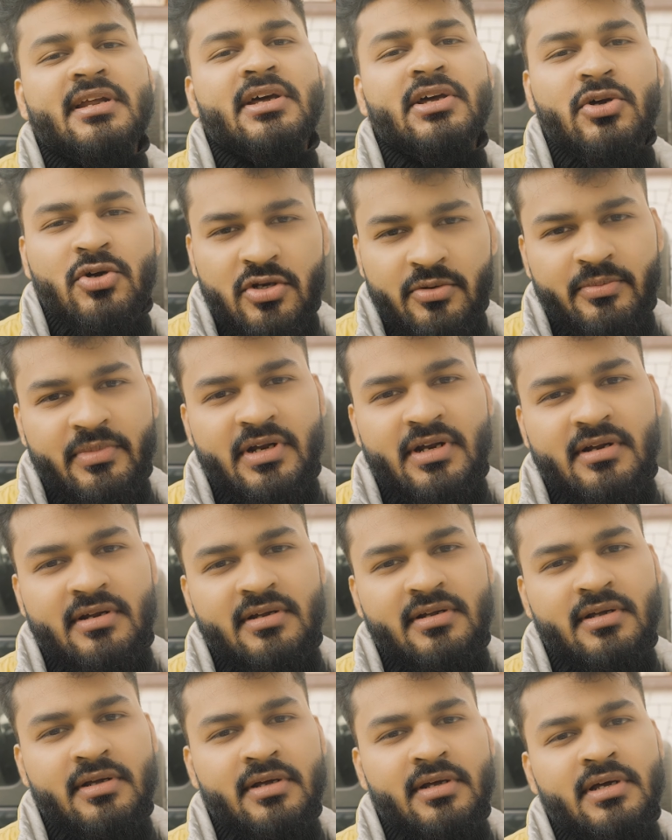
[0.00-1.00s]
रहे हैं गुलमर्ग
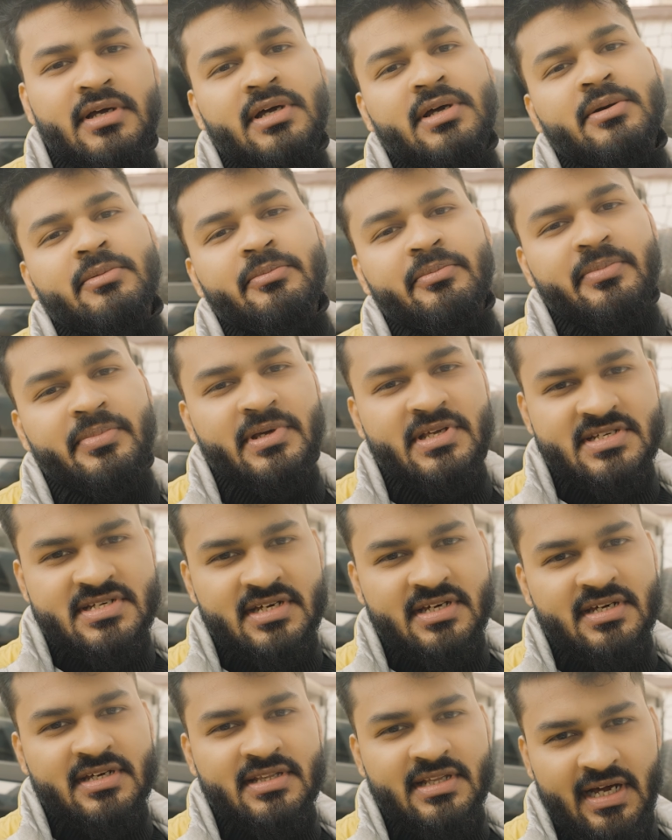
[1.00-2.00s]

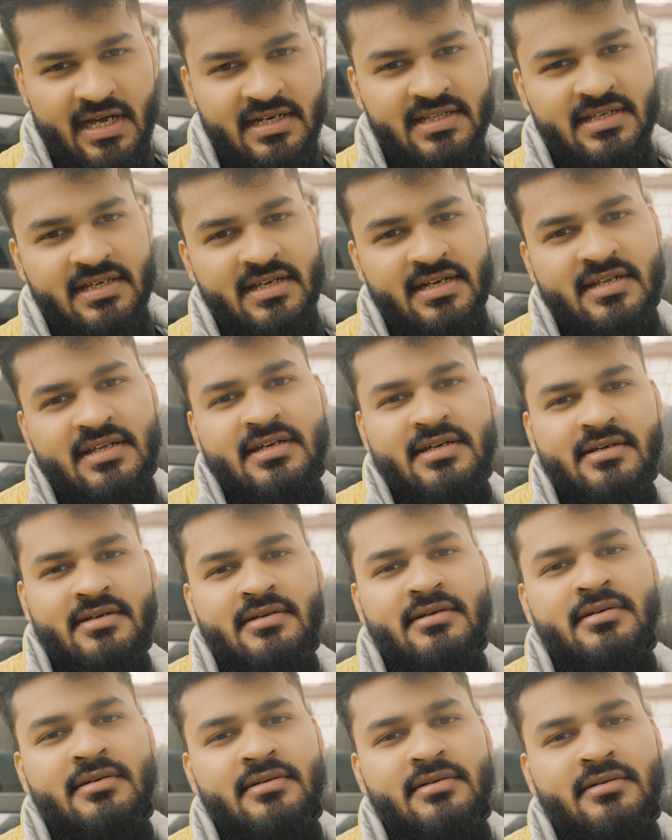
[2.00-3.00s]
पीछे थार दिख रही
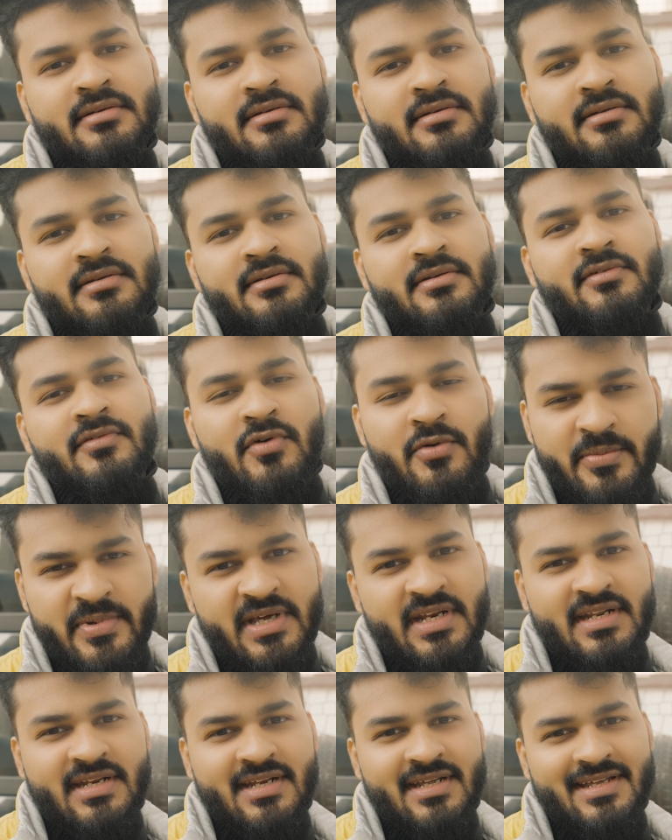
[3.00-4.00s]
है वो
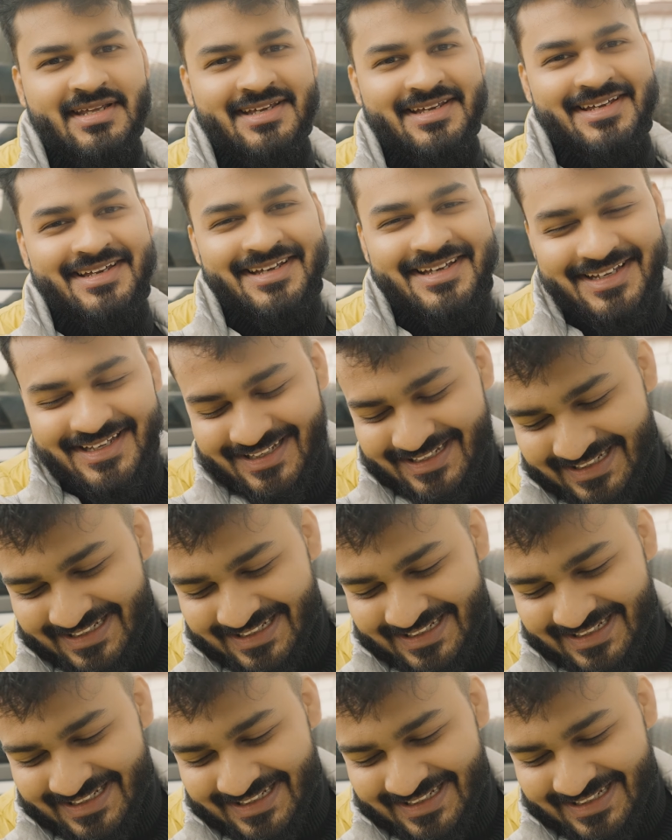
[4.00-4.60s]
मेरी नहीं है